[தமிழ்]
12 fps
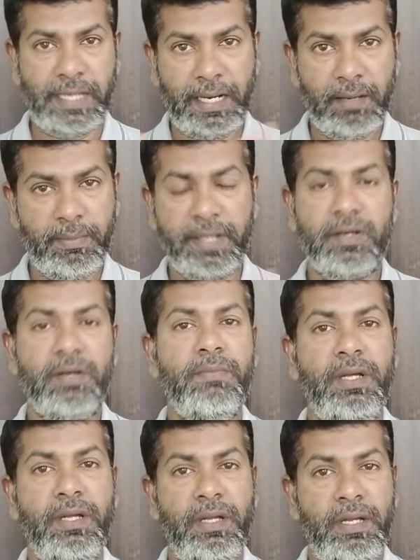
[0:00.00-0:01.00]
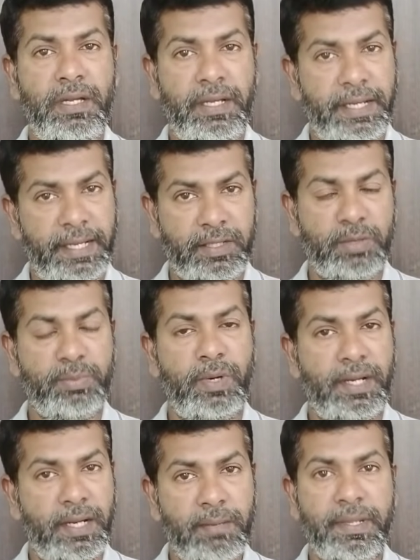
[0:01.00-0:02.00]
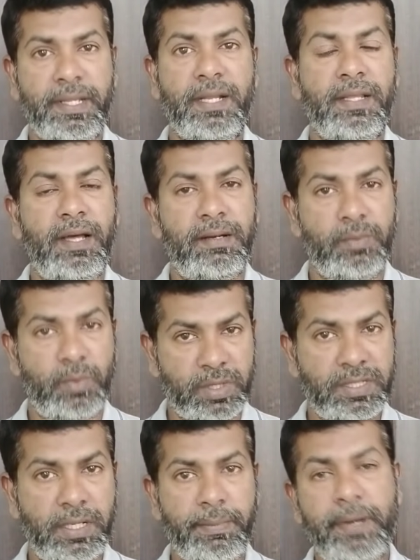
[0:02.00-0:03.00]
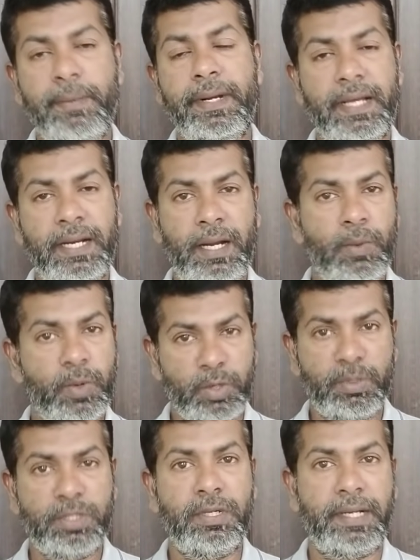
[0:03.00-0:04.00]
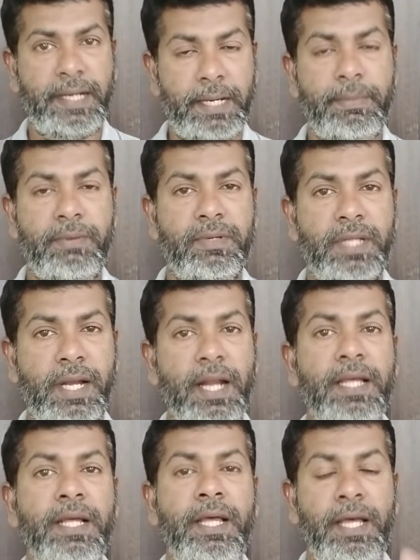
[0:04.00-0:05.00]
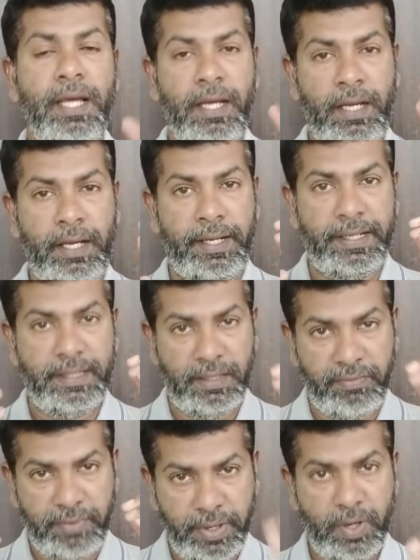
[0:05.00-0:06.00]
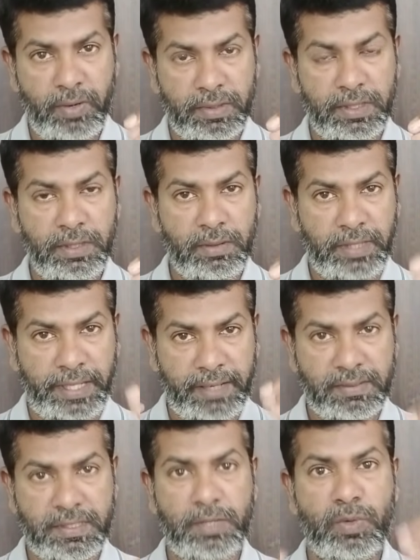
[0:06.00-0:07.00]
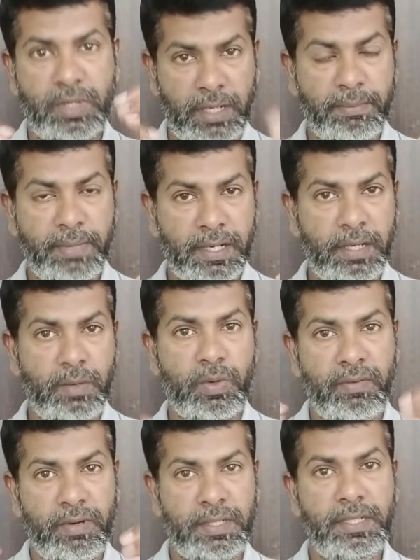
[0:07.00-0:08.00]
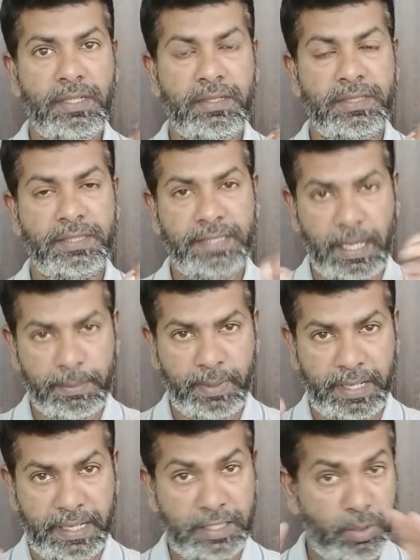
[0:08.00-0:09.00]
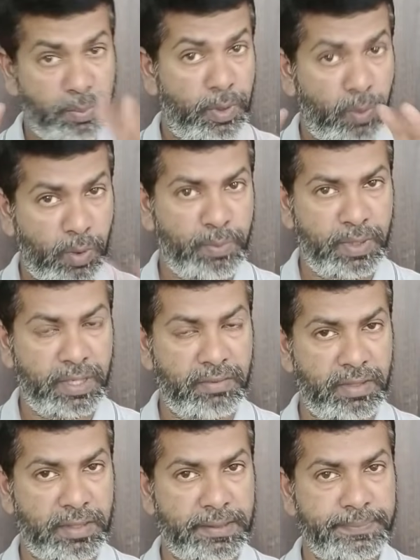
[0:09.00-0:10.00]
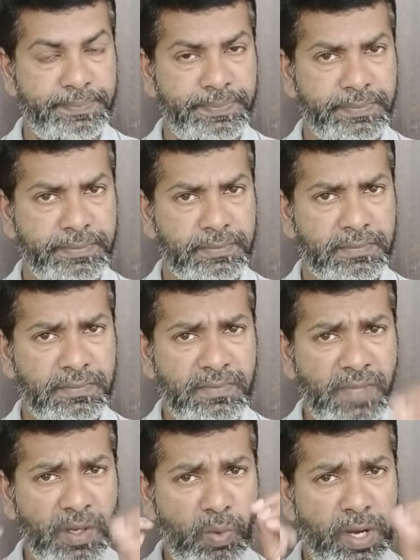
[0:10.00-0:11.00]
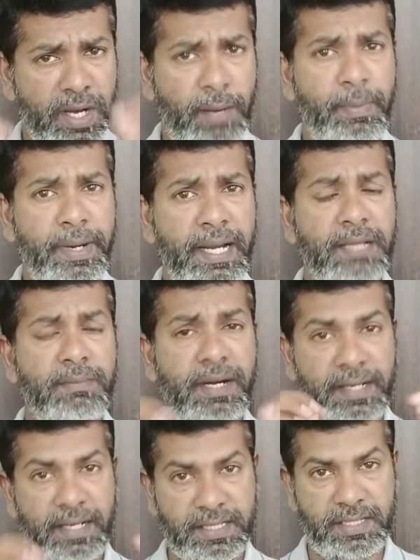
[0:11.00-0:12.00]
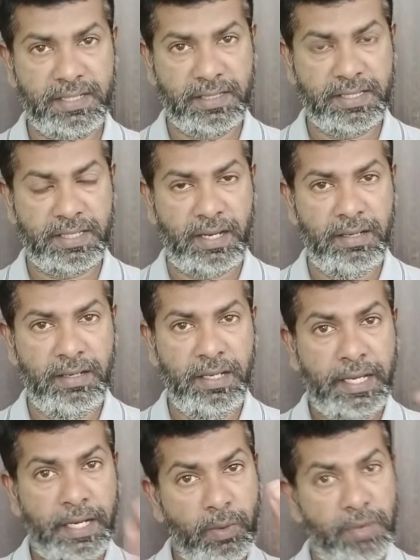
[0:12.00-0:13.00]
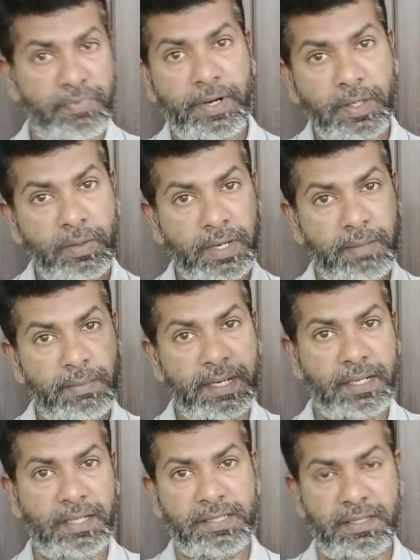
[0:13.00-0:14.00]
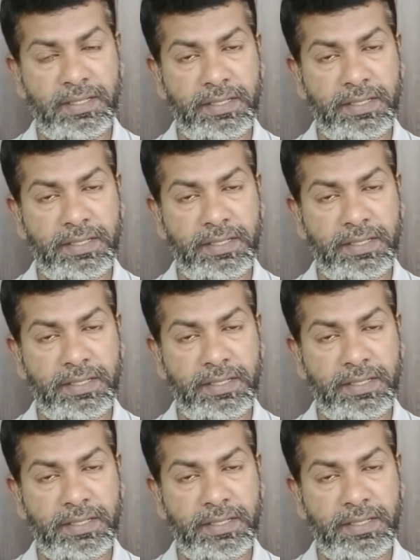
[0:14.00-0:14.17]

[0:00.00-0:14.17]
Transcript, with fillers: எல்லா மனிதர்களும் இங்கே திருப்பூரில் நல்ல மனிதர்கள் தான் ஒரு சிலர் பேர் இப்படி இருக்கிறனால ஒட்டுமொத்த கெட்ட பேர் வருது அதனால் இந்த வீடியோ வந்து தயவு செய்து உங்கள் நண்பர்கள் உறவுகளுக்கு ஷேர் பண்ணுங்கள் திருப்பூரில் ஒர்க் பண்ணுறவங்களுக்கு உங்கள் கம்பெனியில் இந்த மாதிரி டார்ச்சர் இருந்துச்சுன்னா இல்லை உங்கள் ஃப்ரெண்டோட கம்பெனியில் டார்ச்சர்